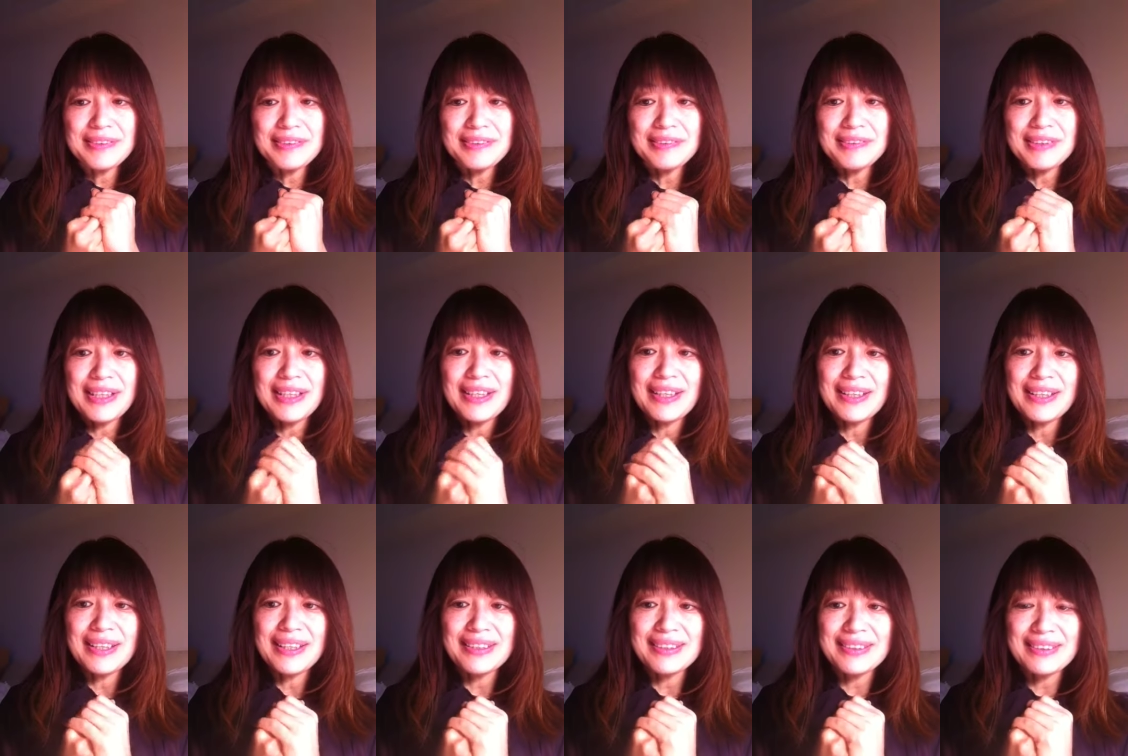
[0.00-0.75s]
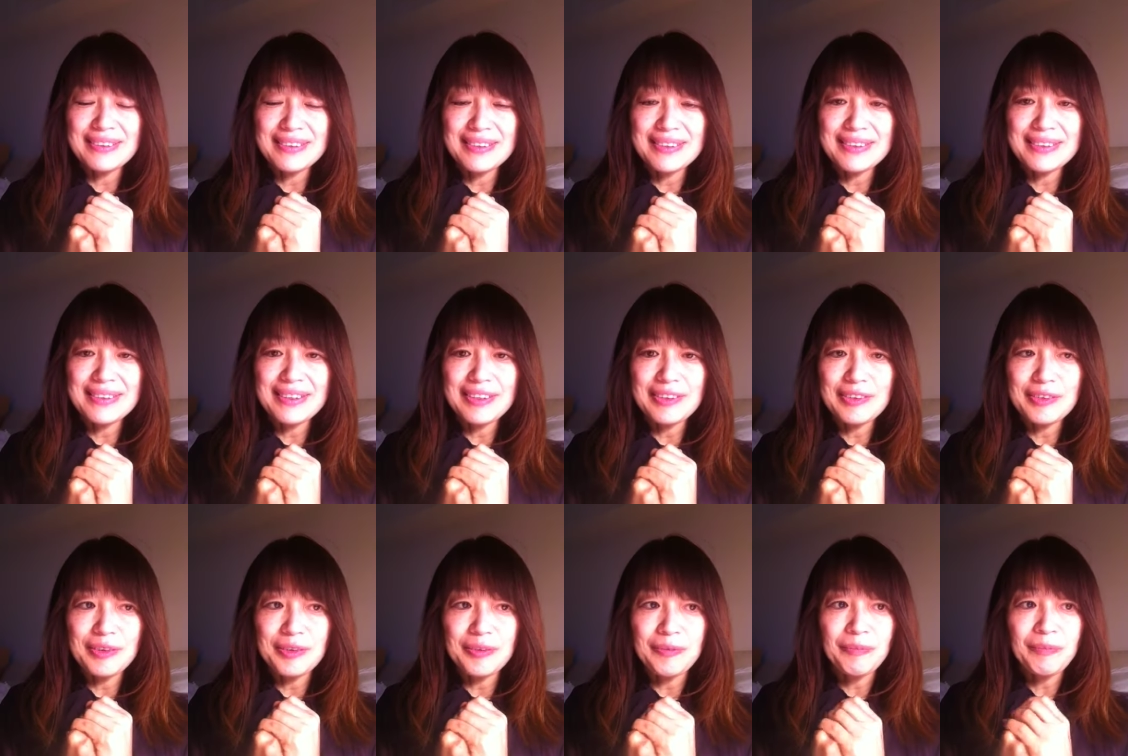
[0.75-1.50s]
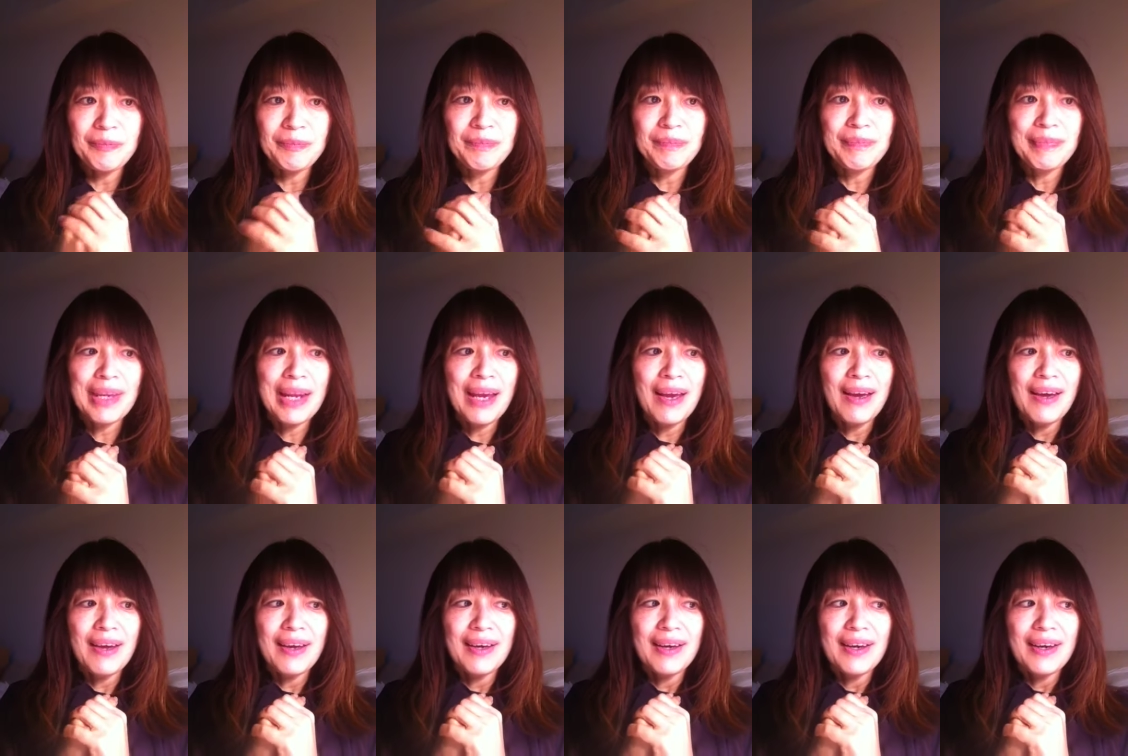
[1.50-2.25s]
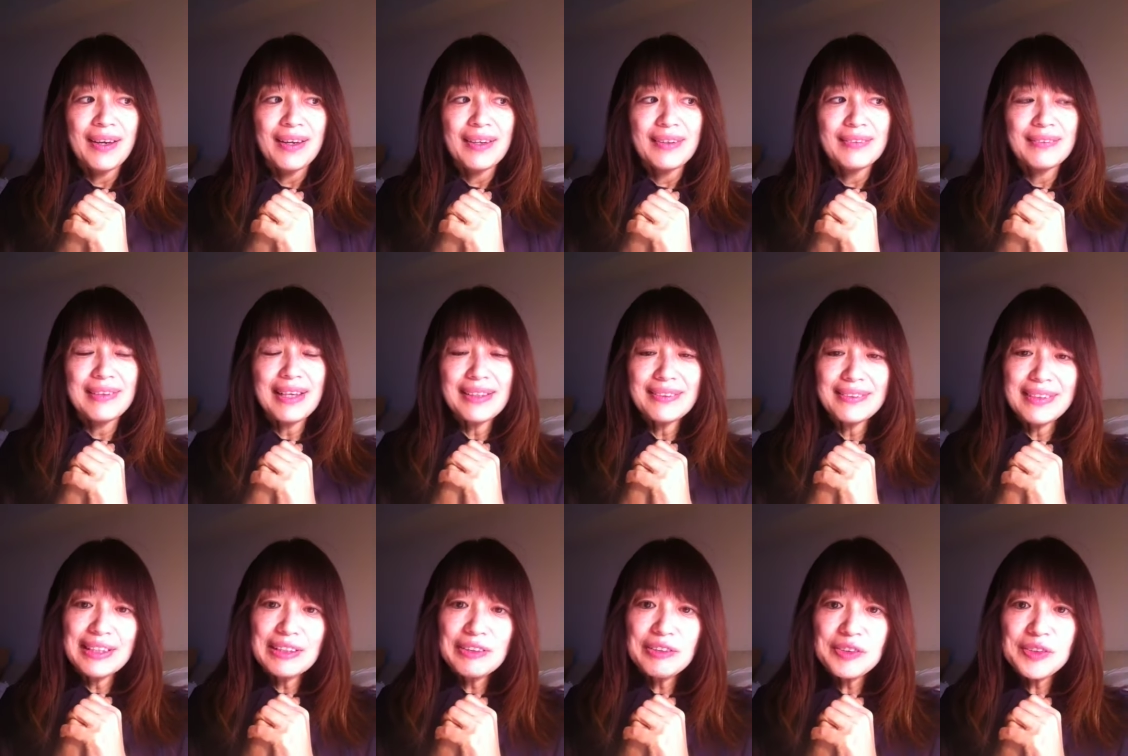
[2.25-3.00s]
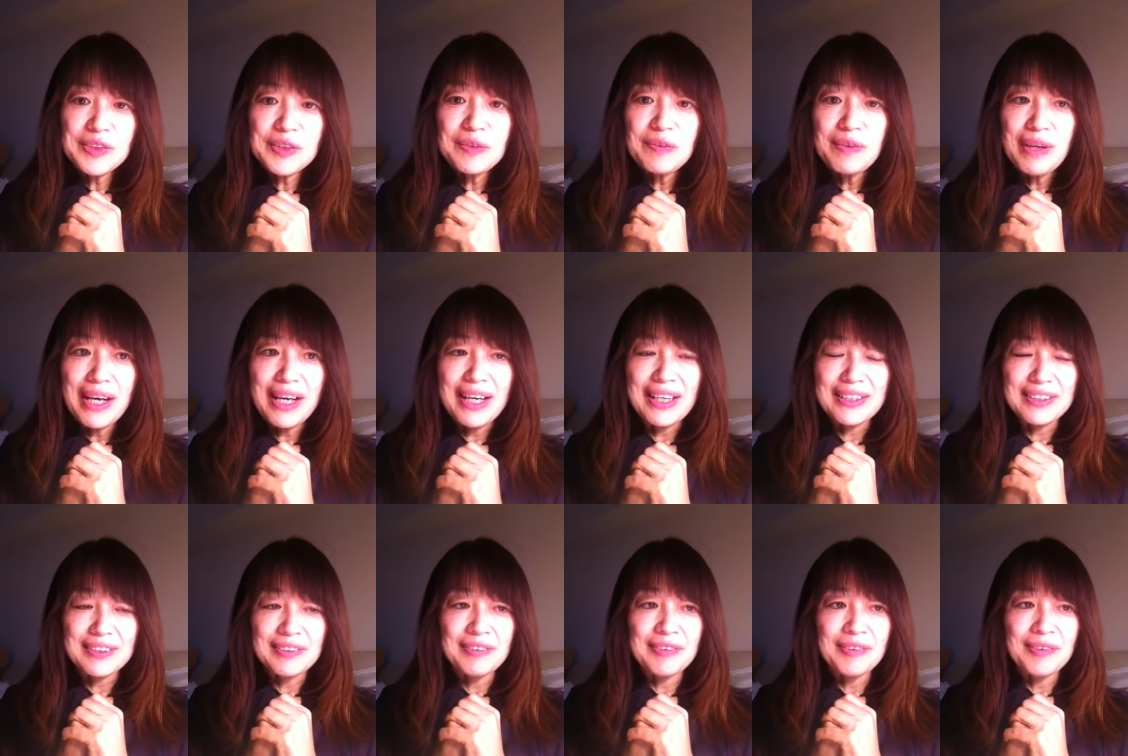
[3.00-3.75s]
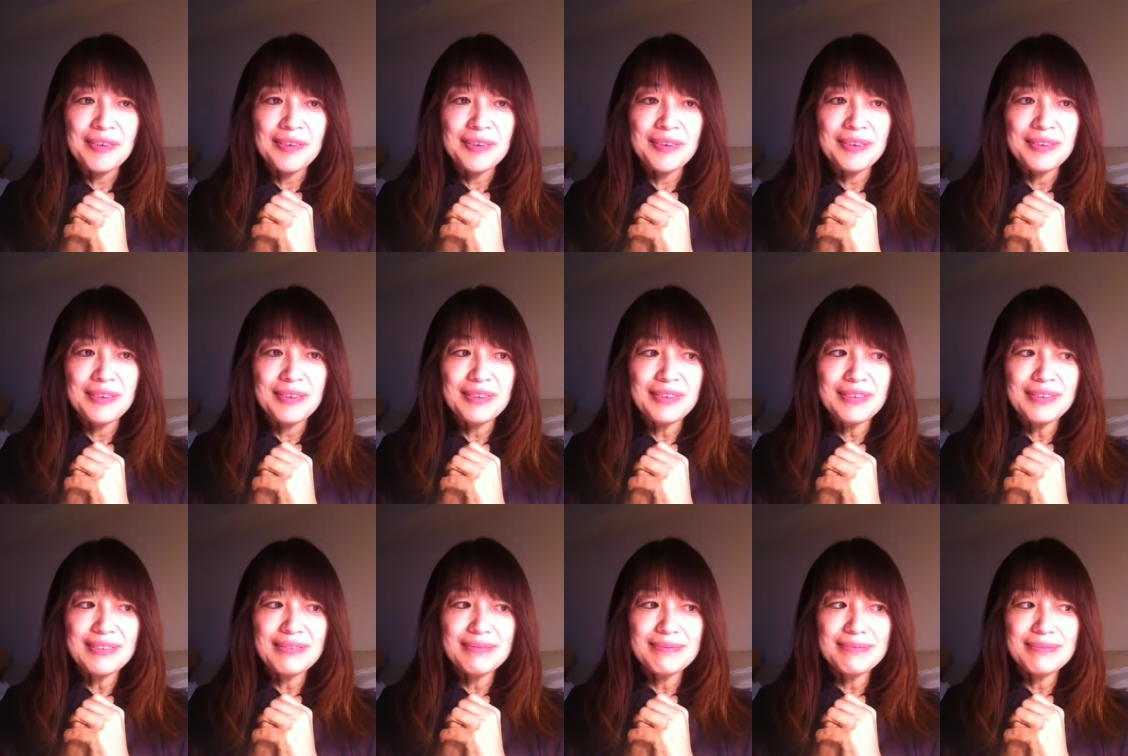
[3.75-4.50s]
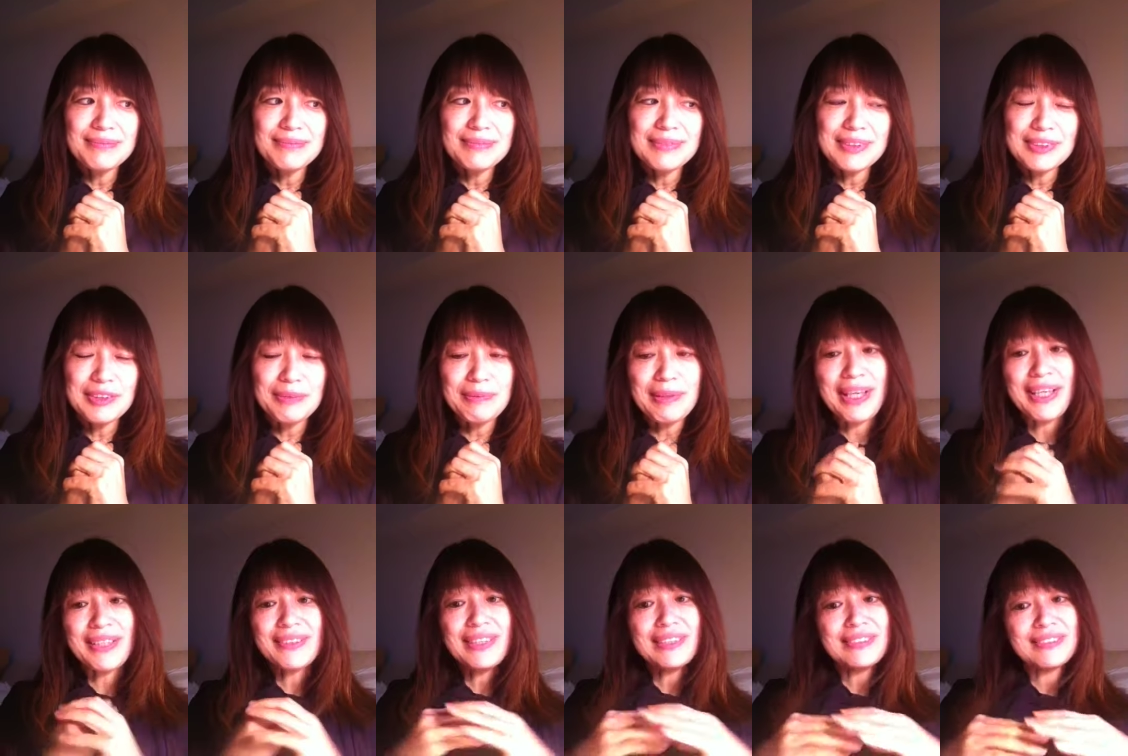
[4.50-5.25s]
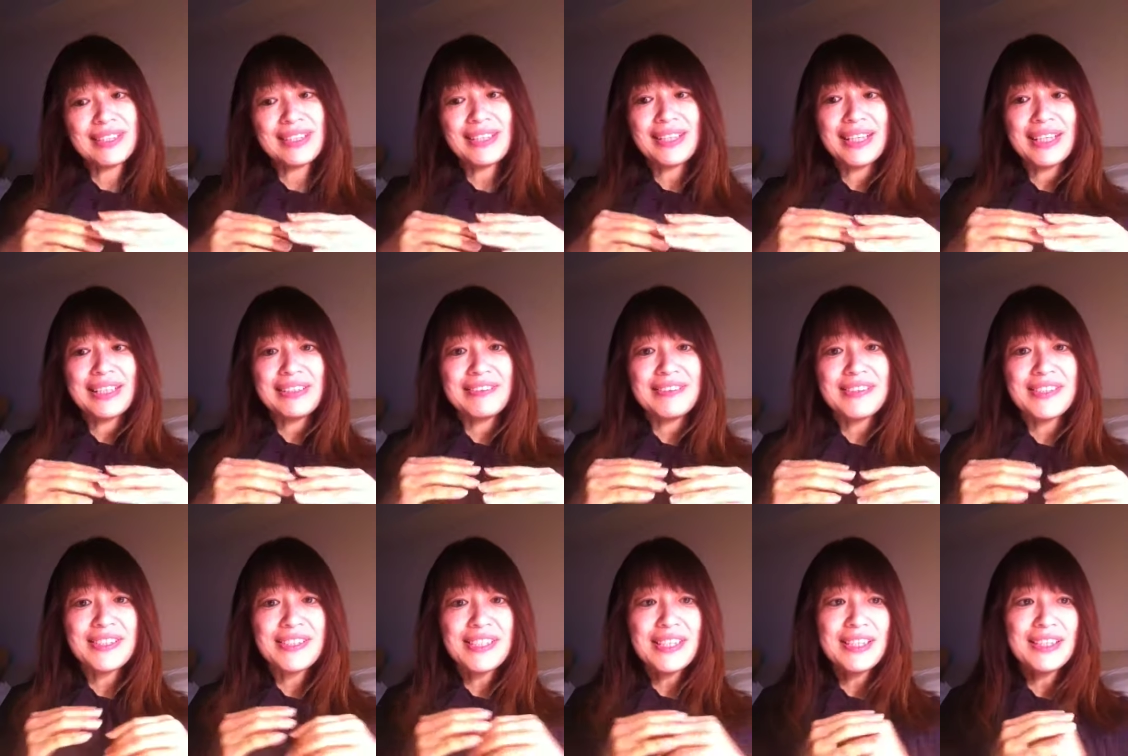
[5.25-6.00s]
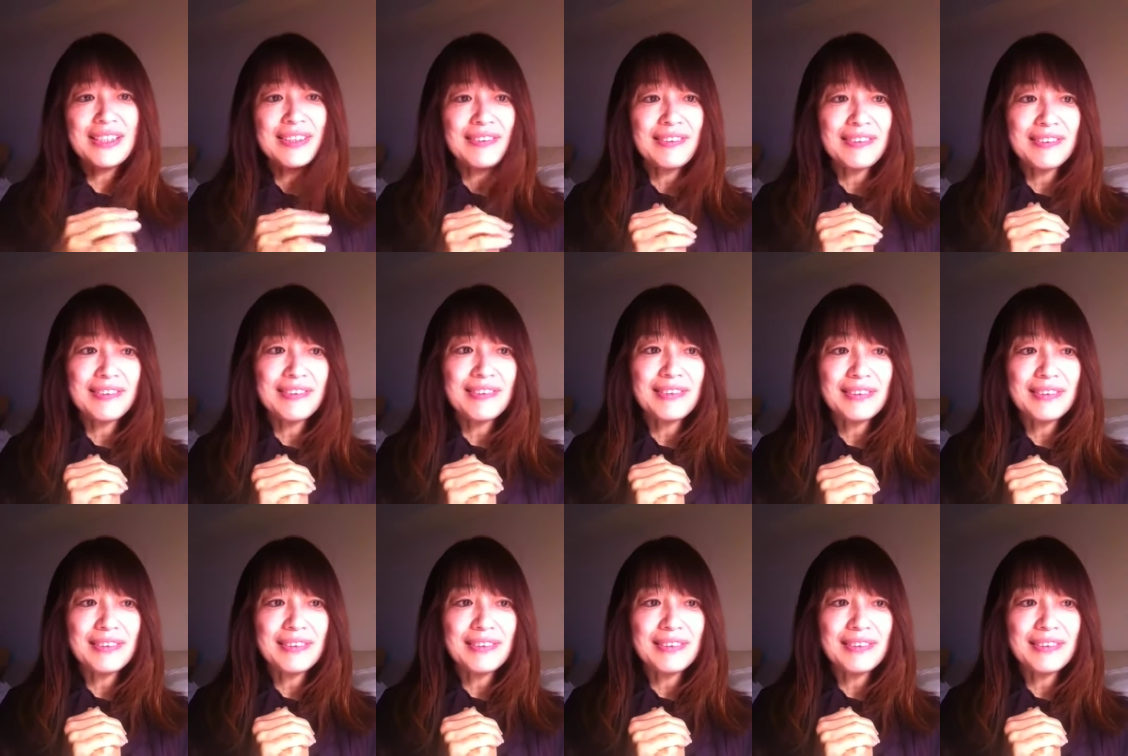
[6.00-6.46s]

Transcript: いろいろ考えたんですけれど大抵の人はその例えば発達段階の下の